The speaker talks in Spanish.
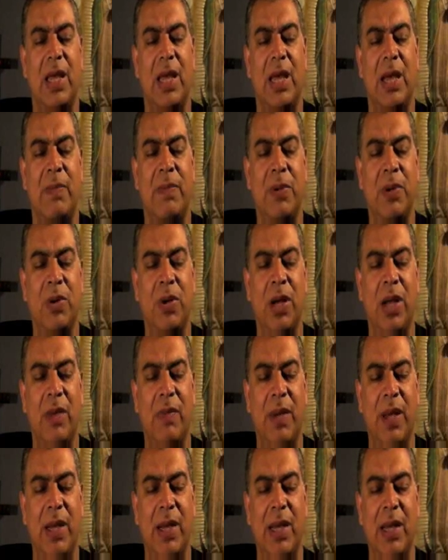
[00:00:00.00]
a
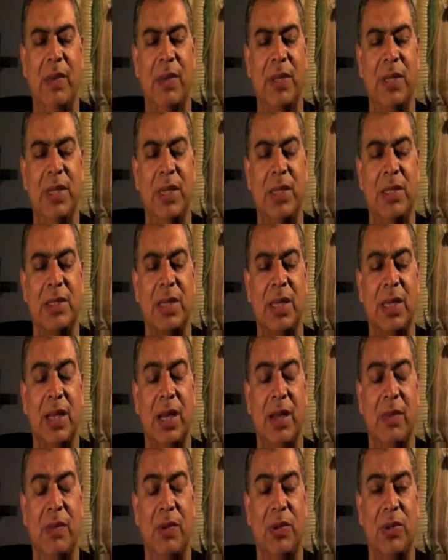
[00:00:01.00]
proclamar la belleza del
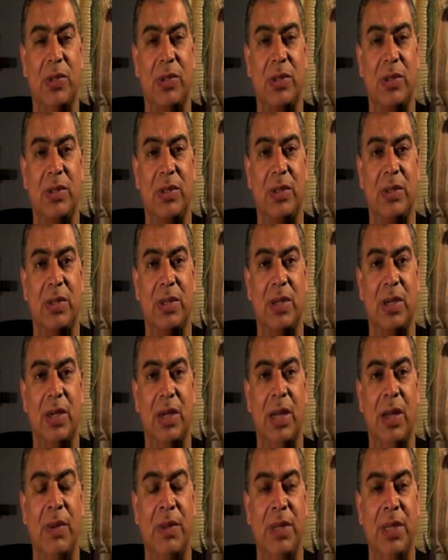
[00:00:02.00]
amor,
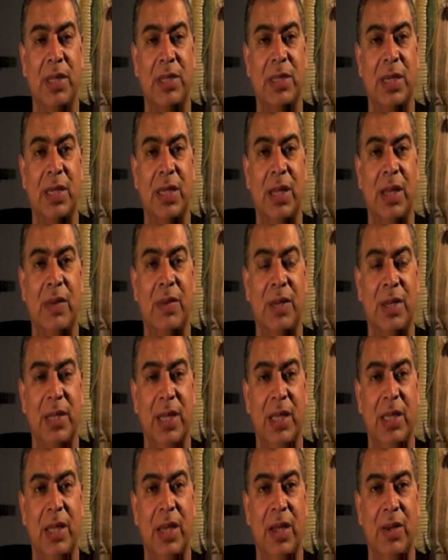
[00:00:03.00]
la belleza de la
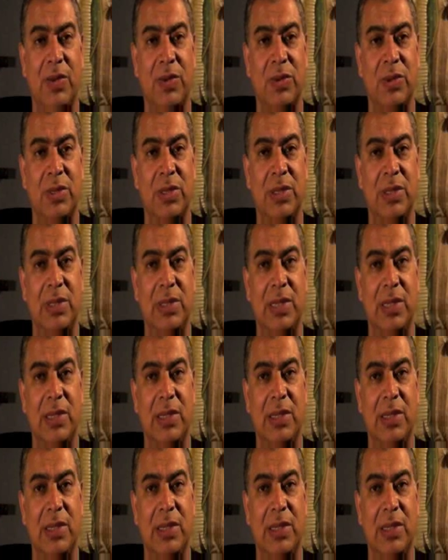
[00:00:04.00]
verdad y la justicia.